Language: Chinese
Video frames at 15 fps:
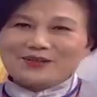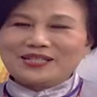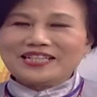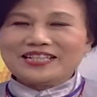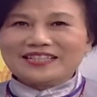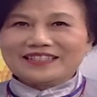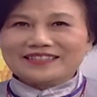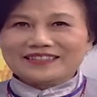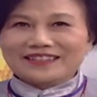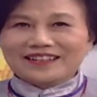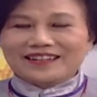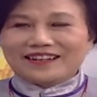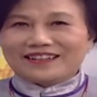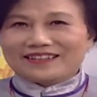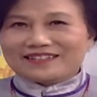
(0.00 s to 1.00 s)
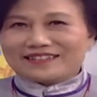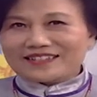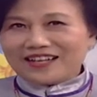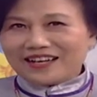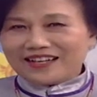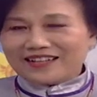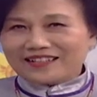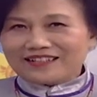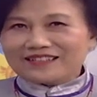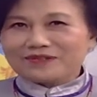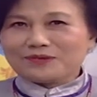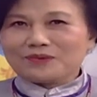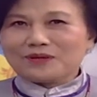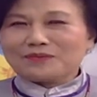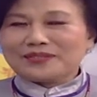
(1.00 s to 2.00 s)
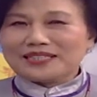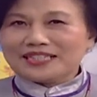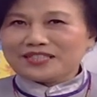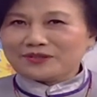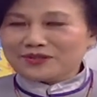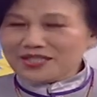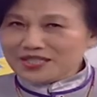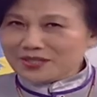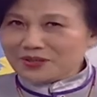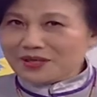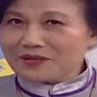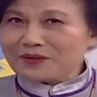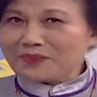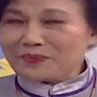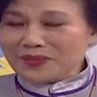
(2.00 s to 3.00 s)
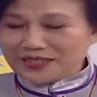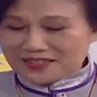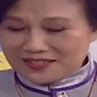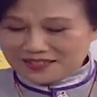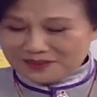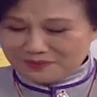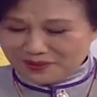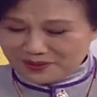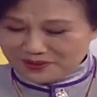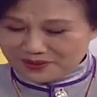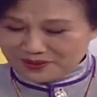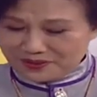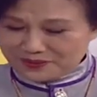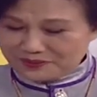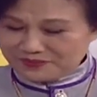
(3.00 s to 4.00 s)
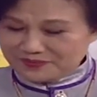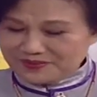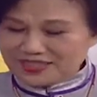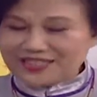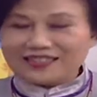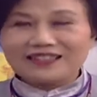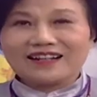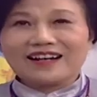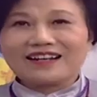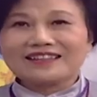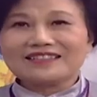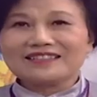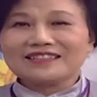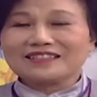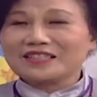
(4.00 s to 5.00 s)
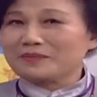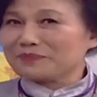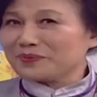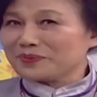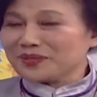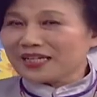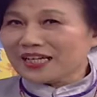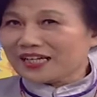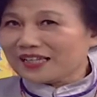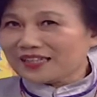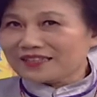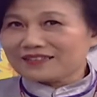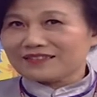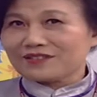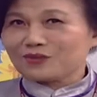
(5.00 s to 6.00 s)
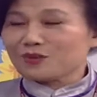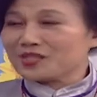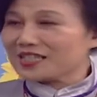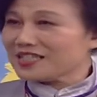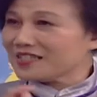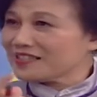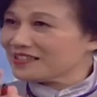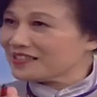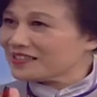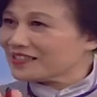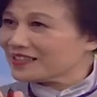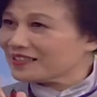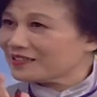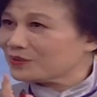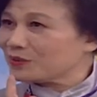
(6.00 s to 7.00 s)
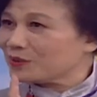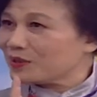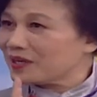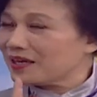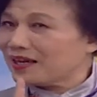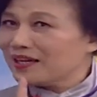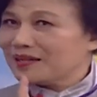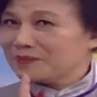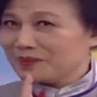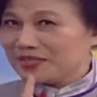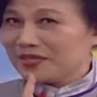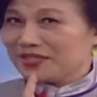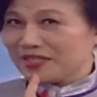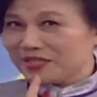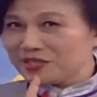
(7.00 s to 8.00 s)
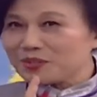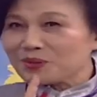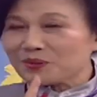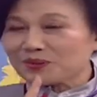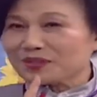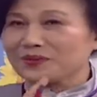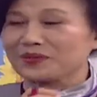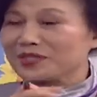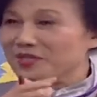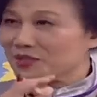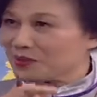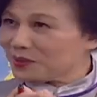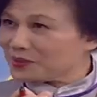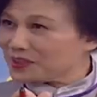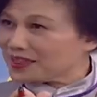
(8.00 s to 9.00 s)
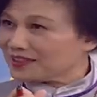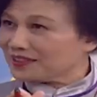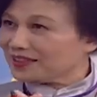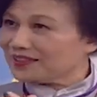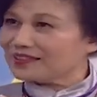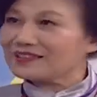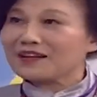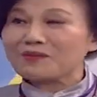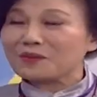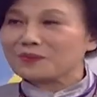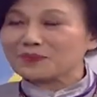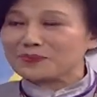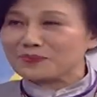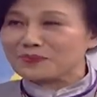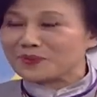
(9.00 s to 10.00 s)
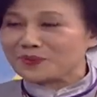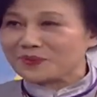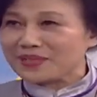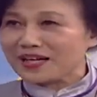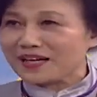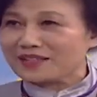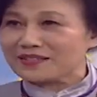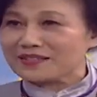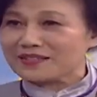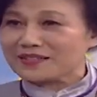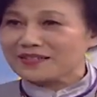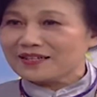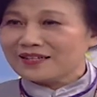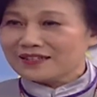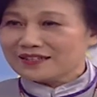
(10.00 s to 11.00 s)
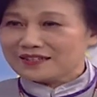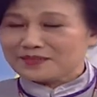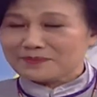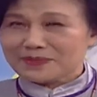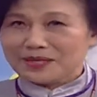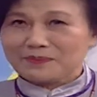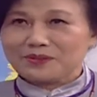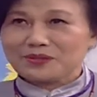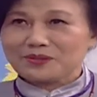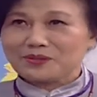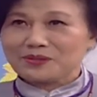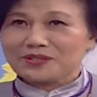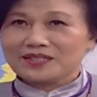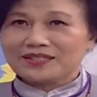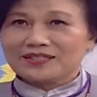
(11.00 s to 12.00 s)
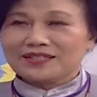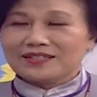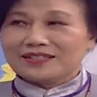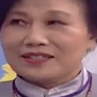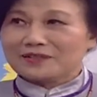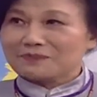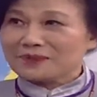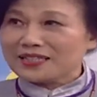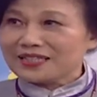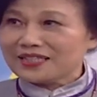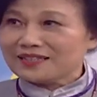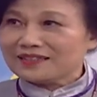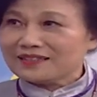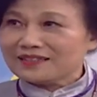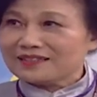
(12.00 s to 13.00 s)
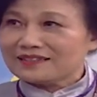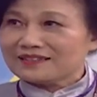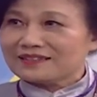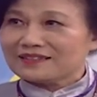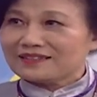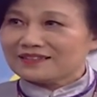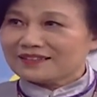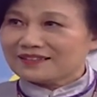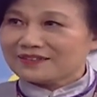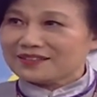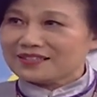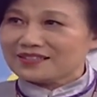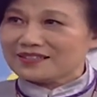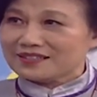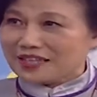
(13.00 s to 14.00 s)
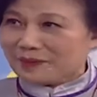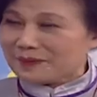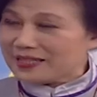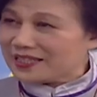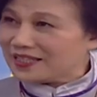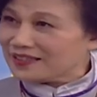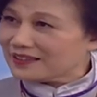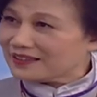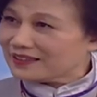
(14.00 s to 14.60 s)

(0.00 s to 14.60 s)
以呢，啊，在我们的有些血友病的这些朋友，应该也不能做这些事情。如果比较严重的或者是中型的，应该我不我不想他是呃怎么样，譬如说擤鼻涕。那都只是打门体还